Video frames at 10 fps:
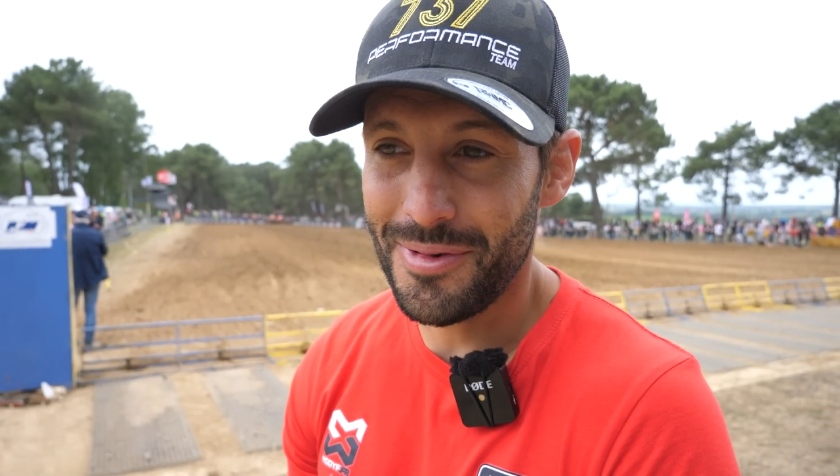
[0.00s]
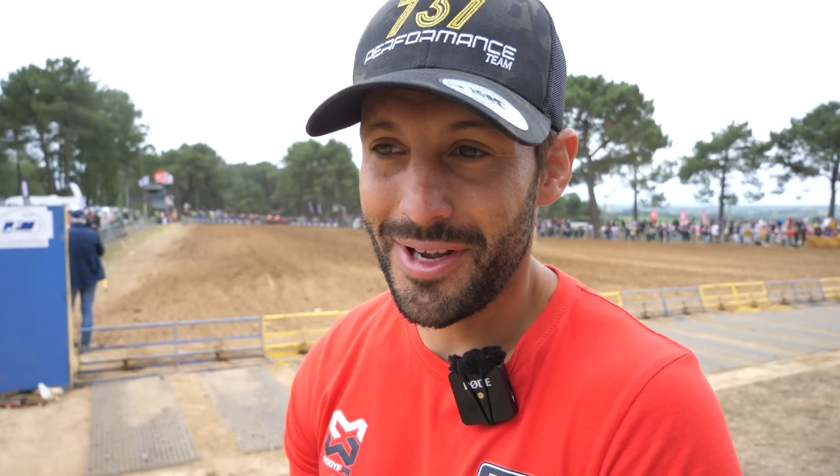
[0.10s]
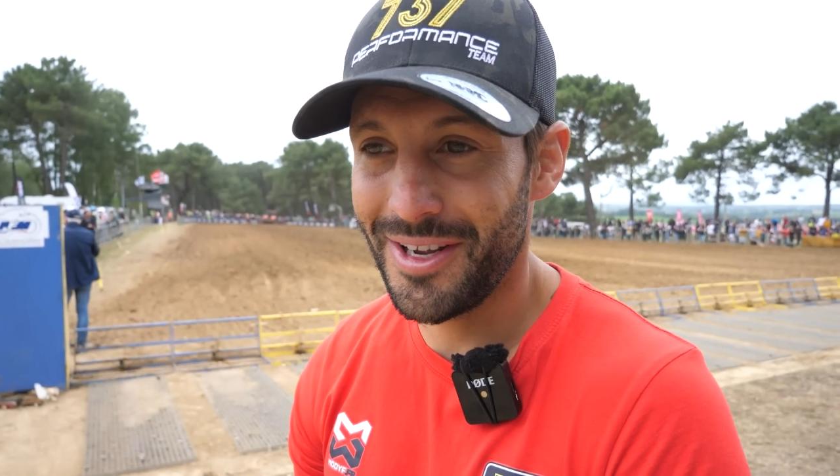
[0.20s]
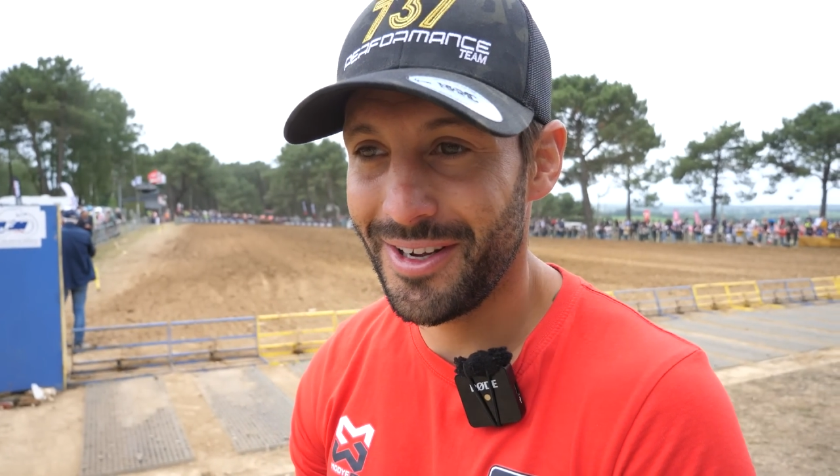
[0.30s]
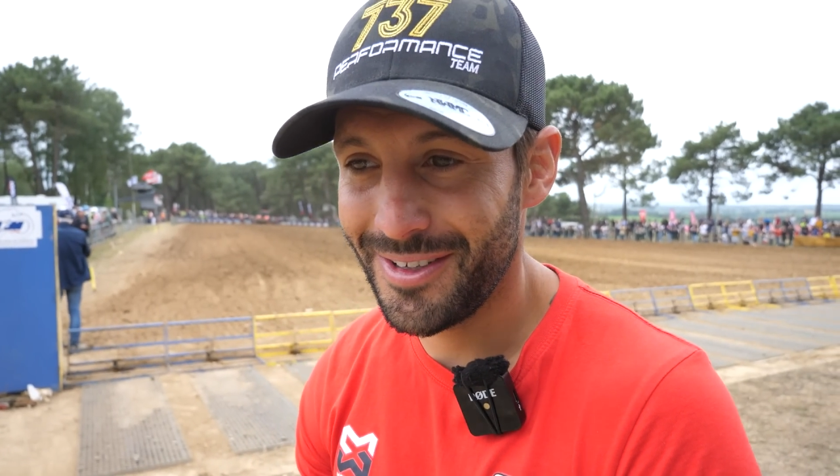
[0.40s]

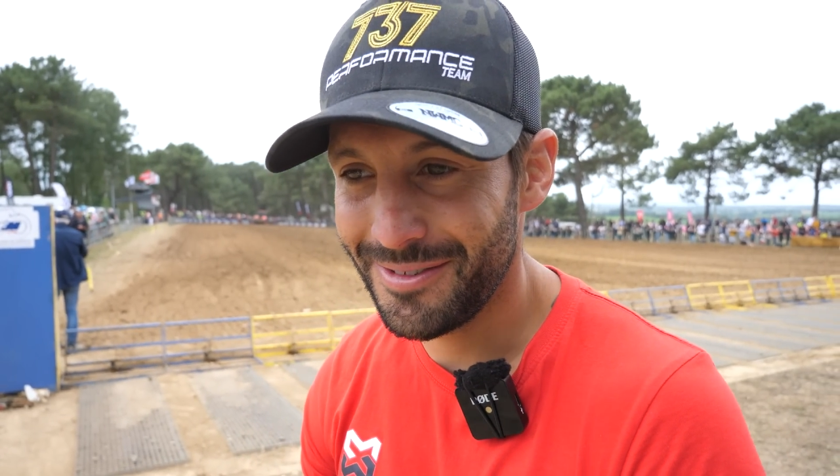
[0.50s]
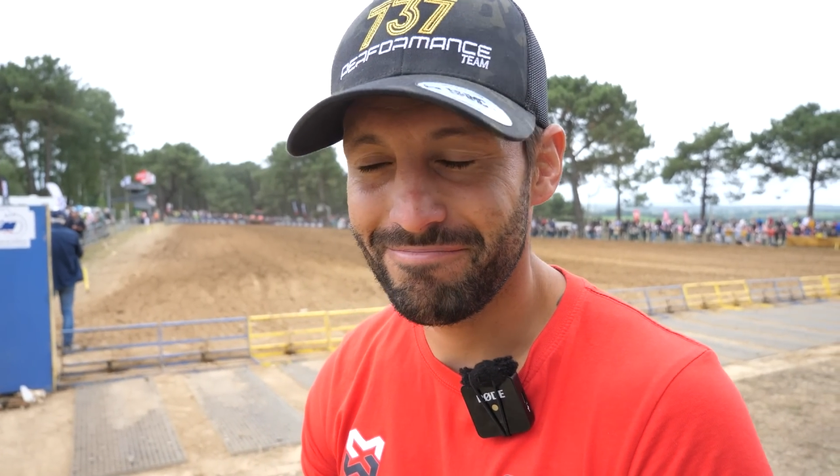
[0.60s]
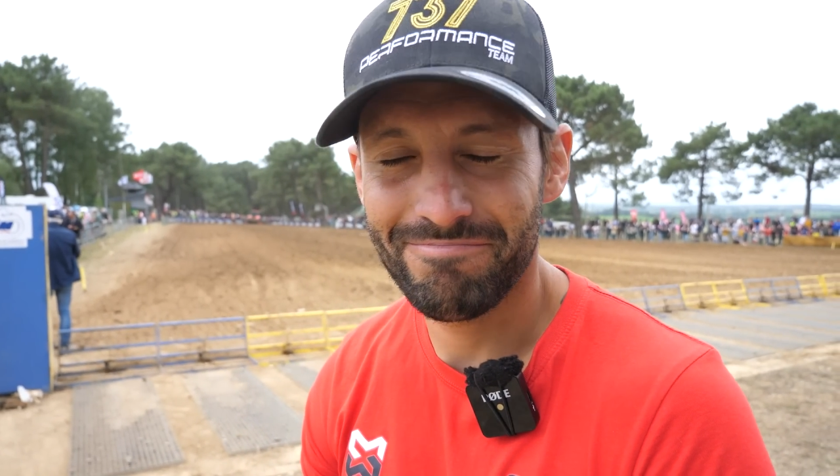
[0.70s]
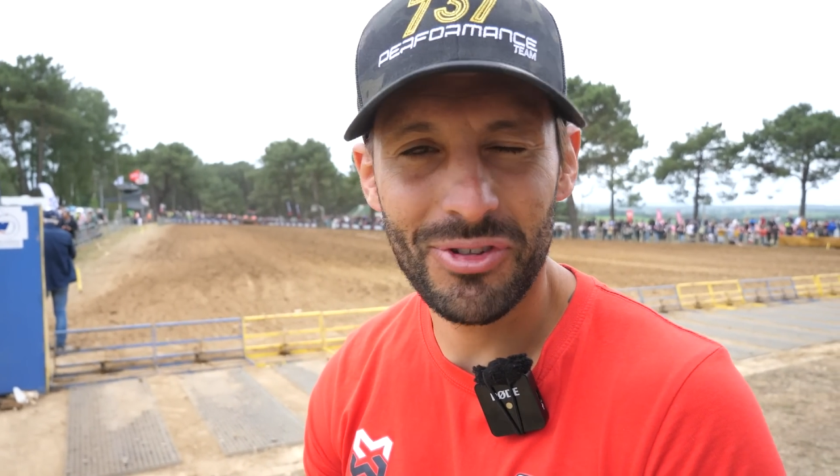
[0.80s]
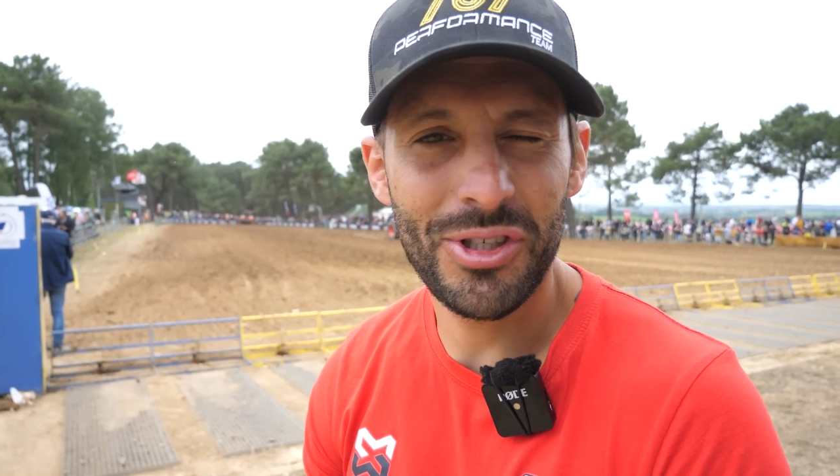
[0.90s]
mais
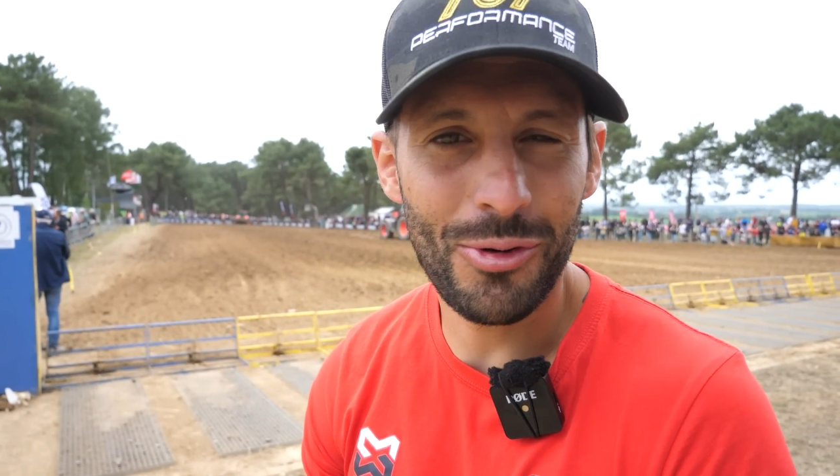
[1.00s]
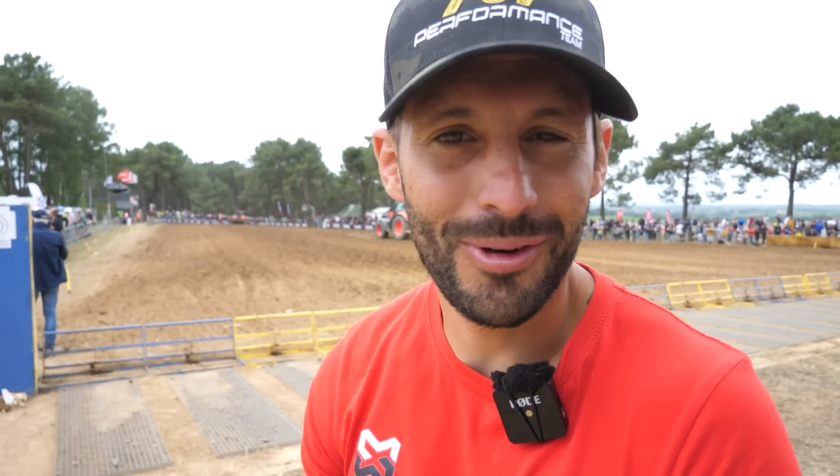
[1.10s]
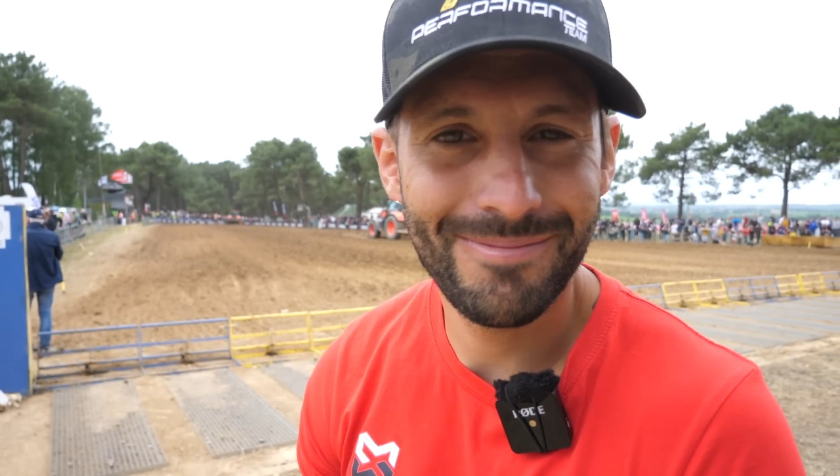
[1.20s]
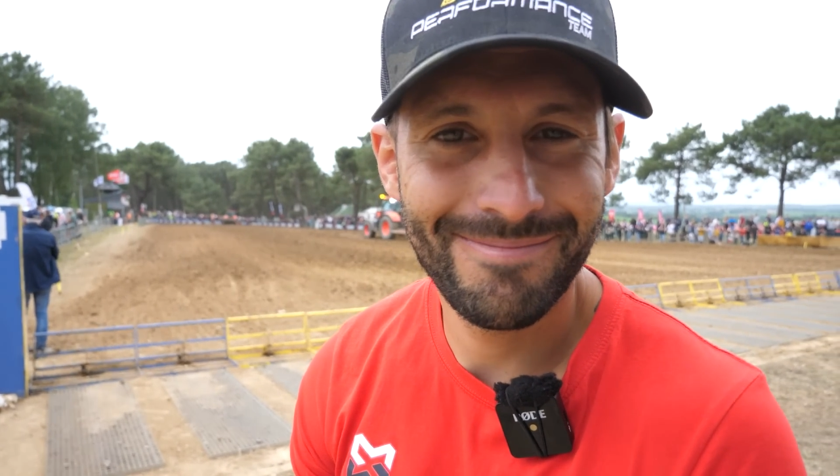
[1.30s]
euh, on y croit.